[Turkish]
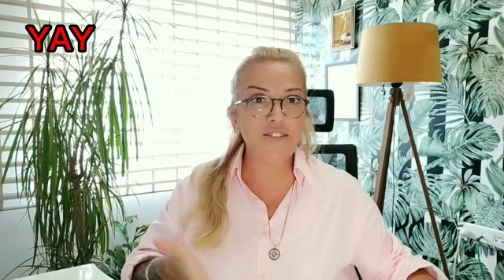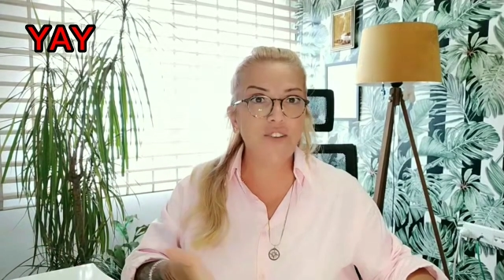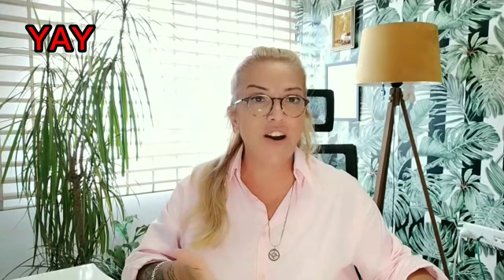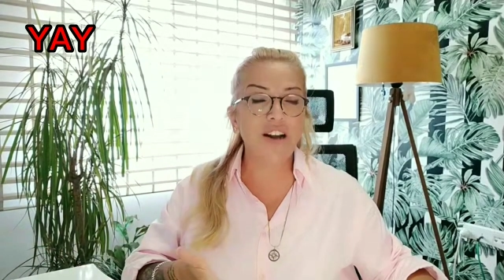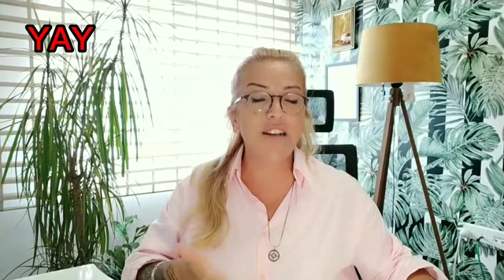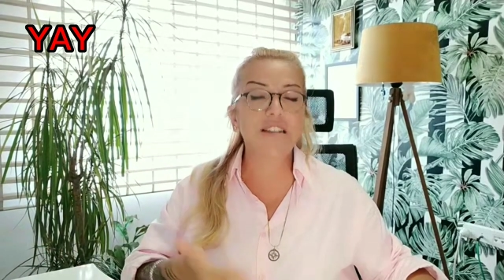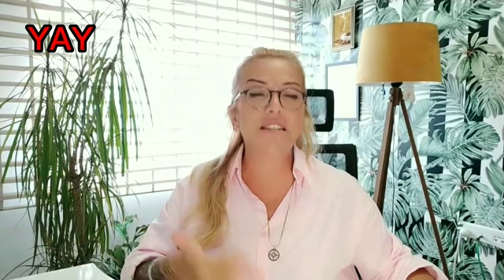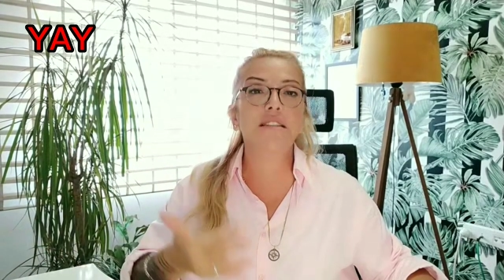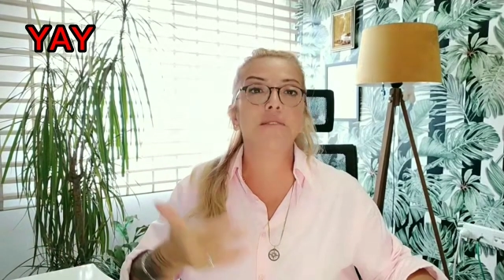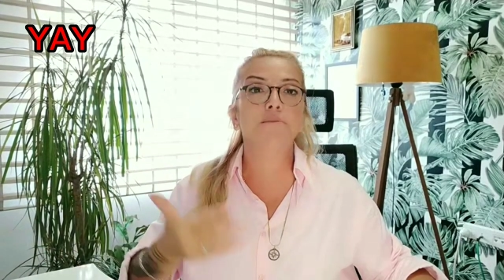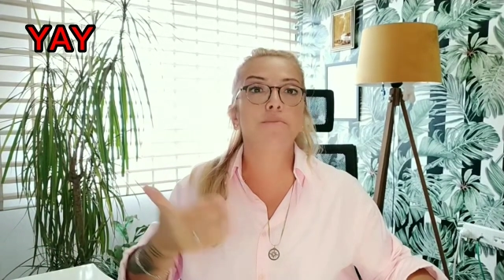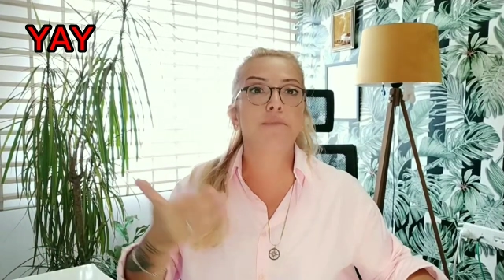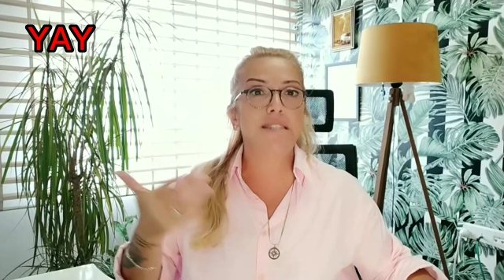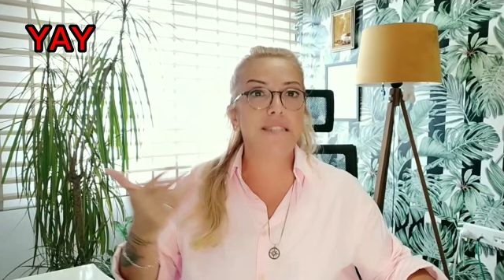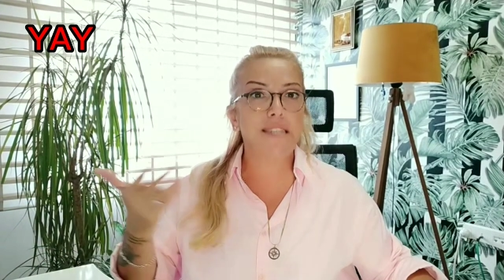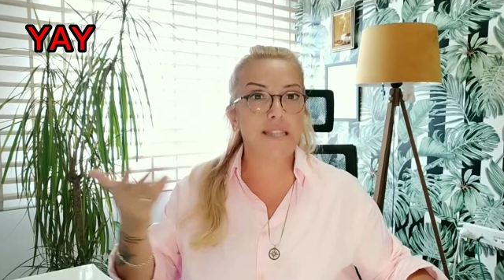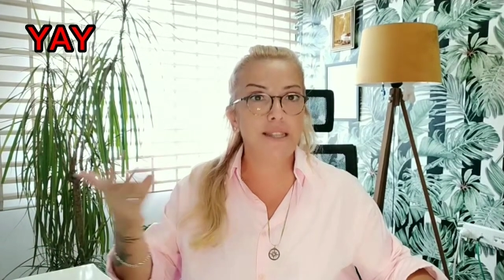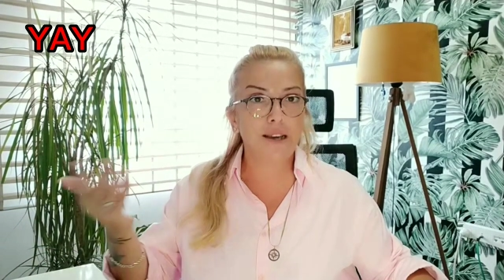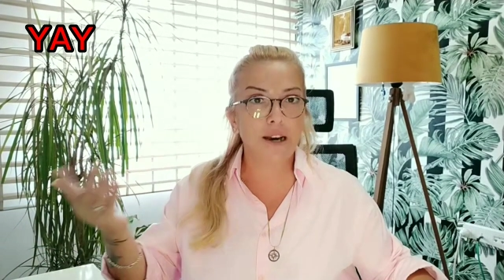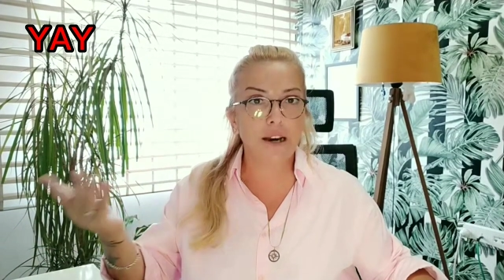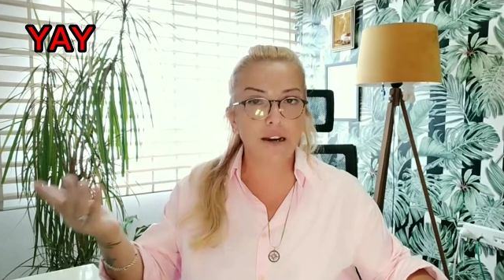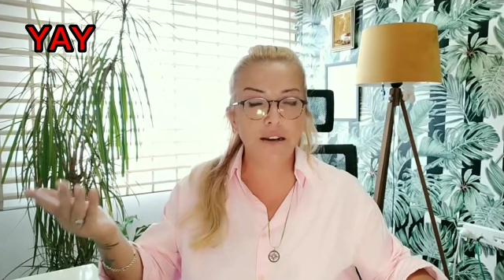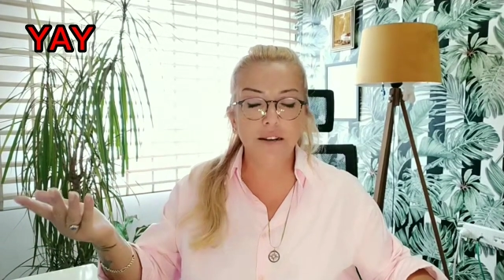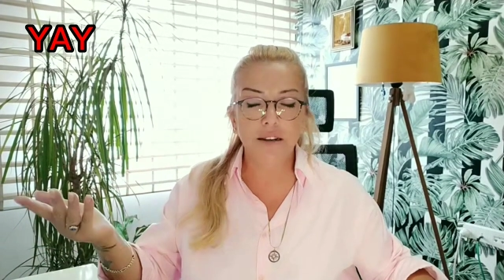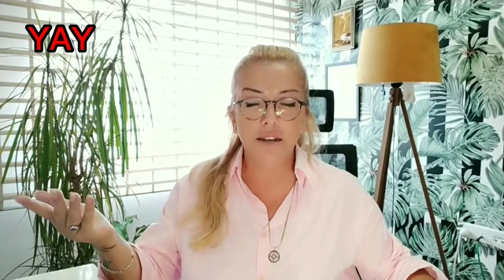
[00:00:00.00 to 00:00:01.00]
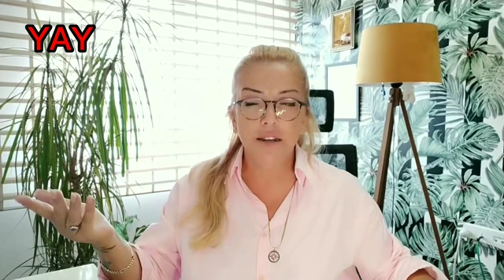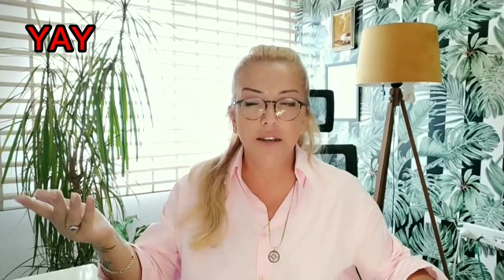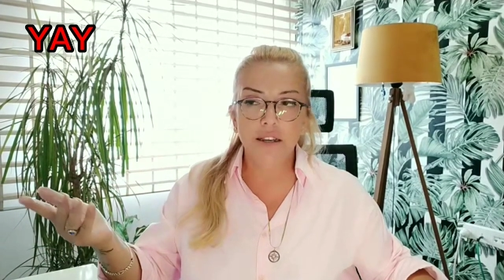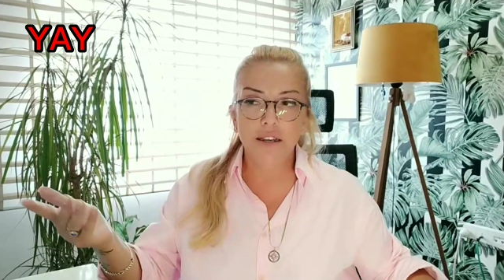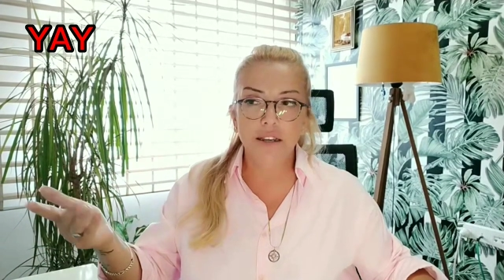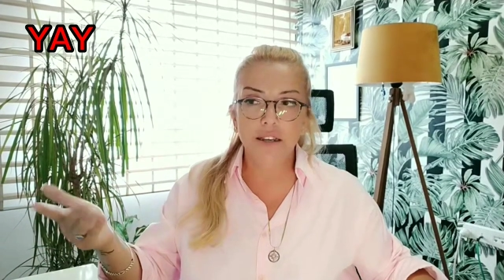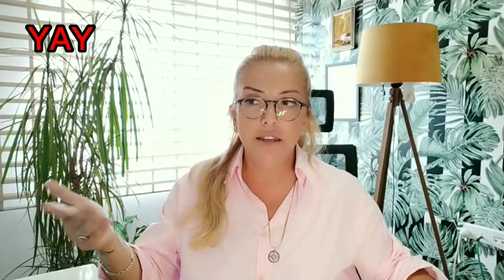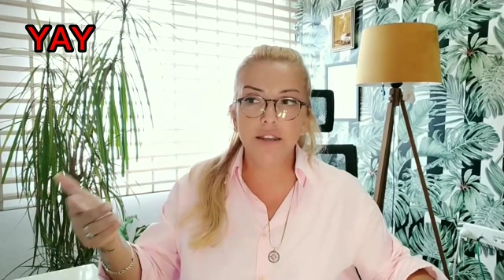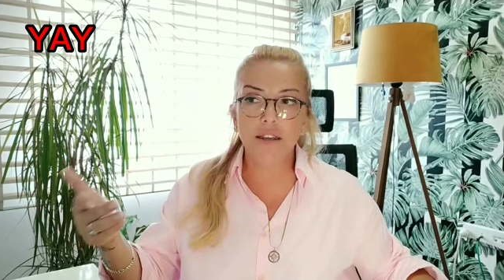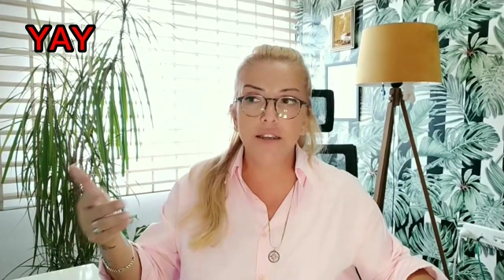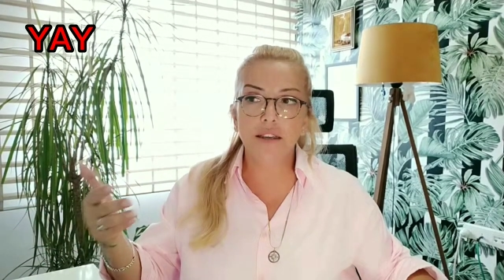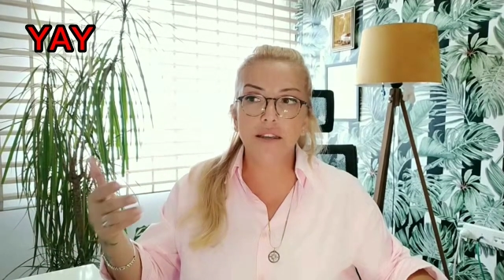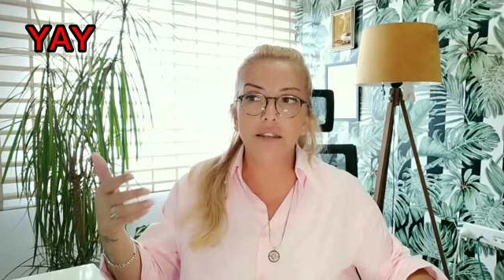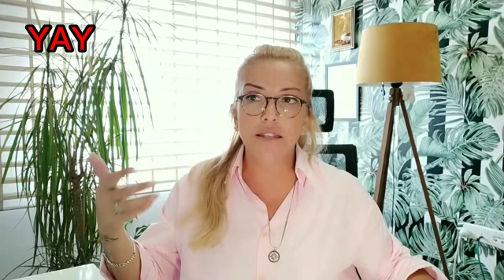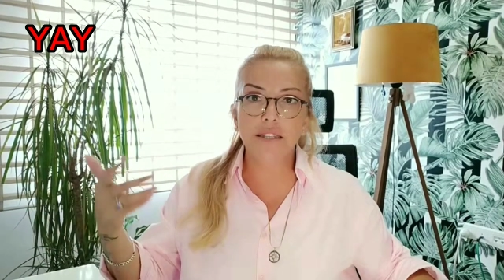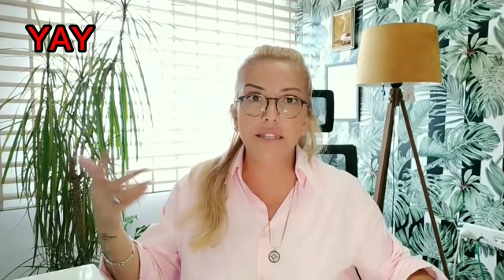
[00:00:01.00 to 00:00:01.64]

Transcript: varsa mesela e,